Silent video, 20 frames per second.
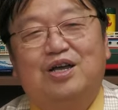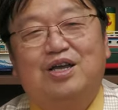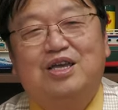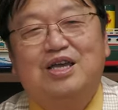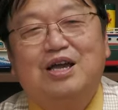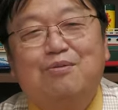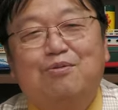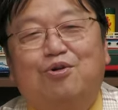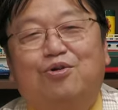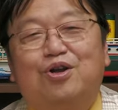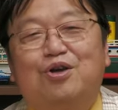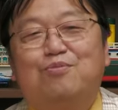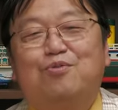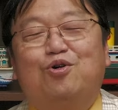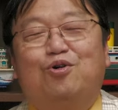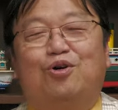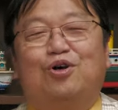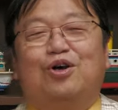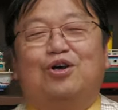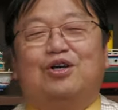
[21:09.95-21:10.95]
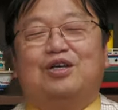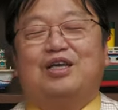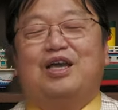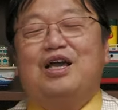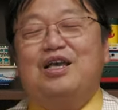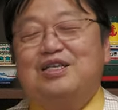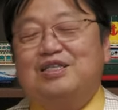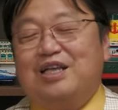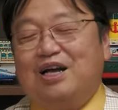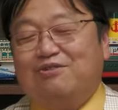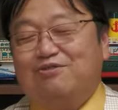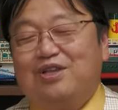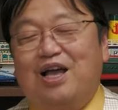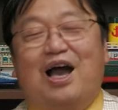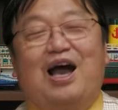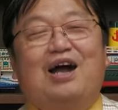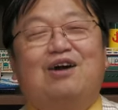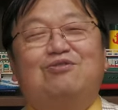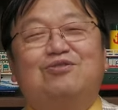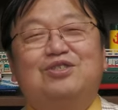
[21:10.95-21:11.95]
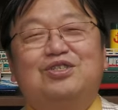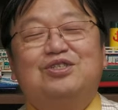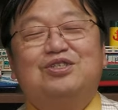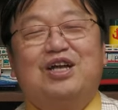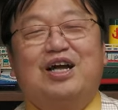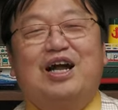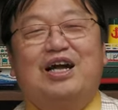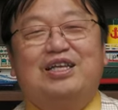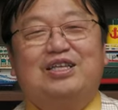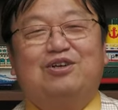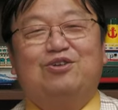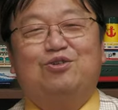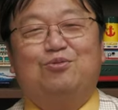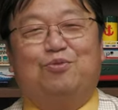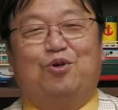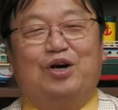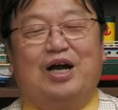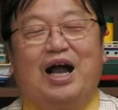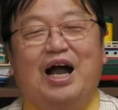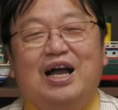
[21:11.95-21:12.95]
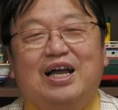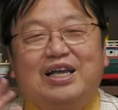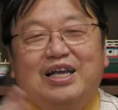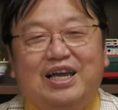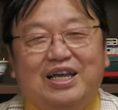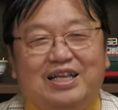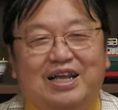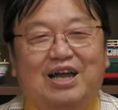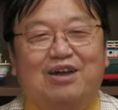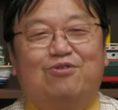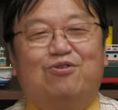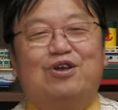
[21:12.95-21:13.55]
いやもうこれもう原作で白人って書いてるのも関係ない、